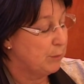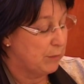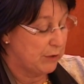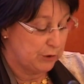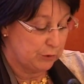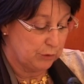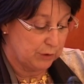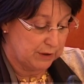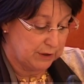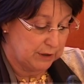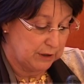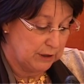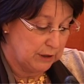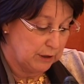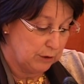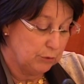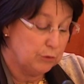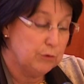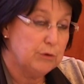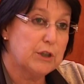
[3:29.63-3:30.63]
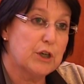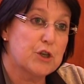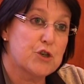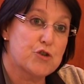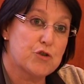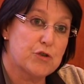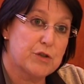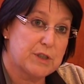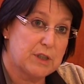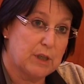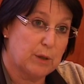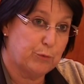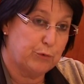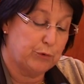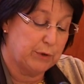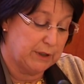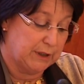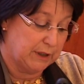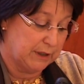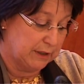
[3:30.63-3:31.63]
mais aussi une agence
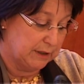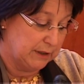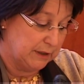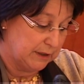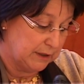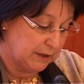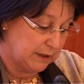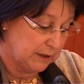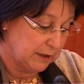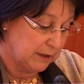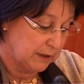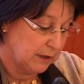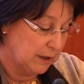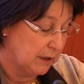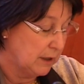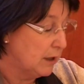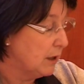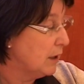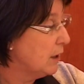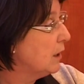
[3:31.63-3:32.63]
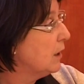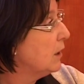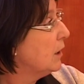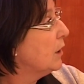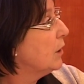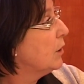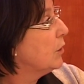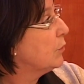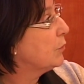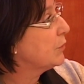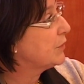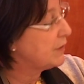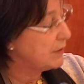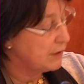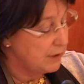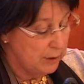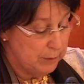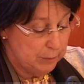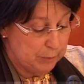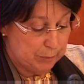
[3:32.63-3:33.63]
d'appui technique.
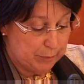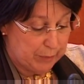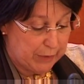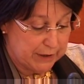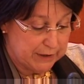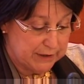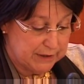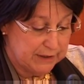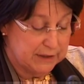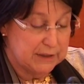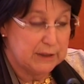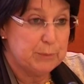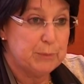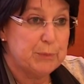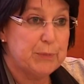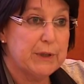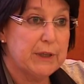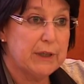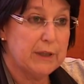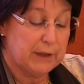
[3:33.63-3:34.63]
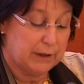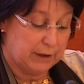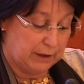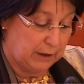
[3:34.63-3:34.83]
Aussi, participer